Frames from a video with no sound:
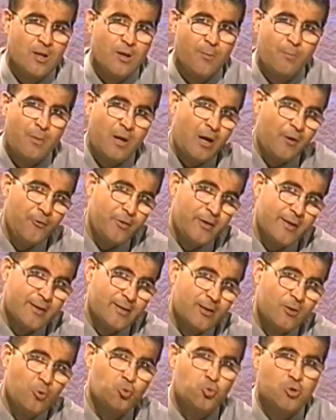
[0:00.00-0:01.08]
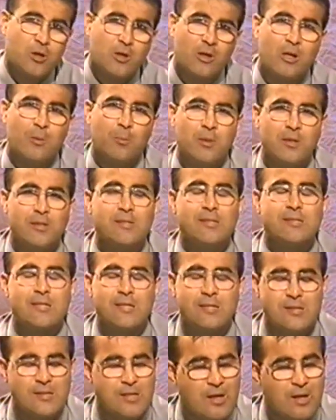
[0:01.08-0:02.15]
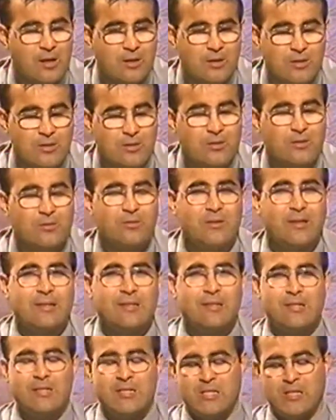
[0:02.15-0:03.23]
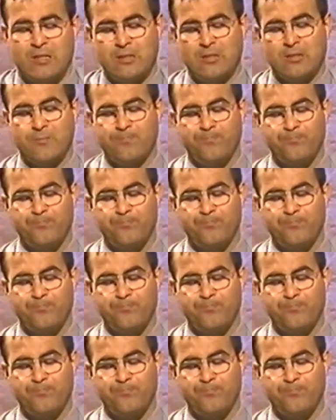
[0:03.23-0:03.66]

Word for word: Mavi renkten uzak kalmanız size sağlık getirecektir.